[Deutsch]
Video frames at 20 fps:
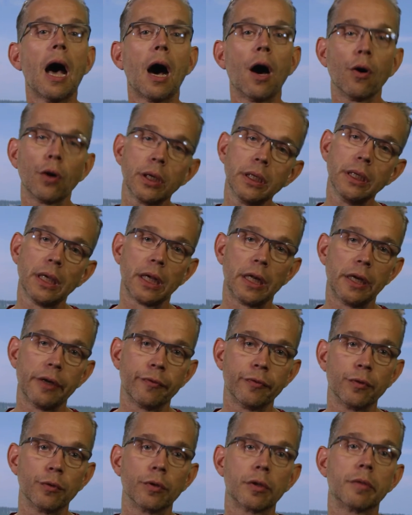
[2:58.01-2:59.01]
Auch hier
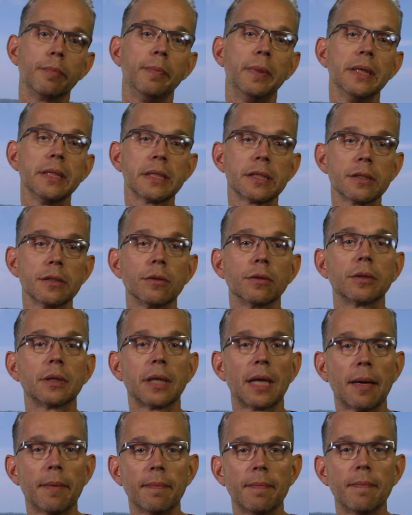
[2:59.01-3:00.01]
helfen uns Blitze und
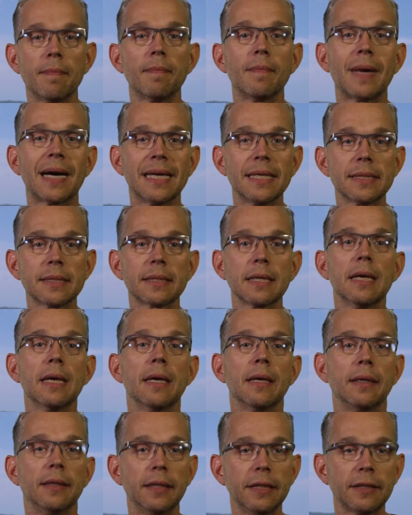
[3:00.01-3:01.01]
Lampen meist
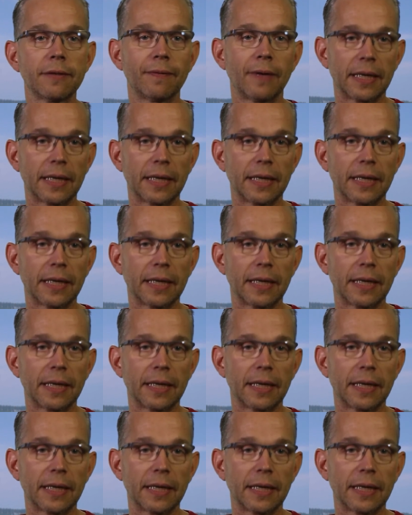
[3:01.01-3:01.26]
nicht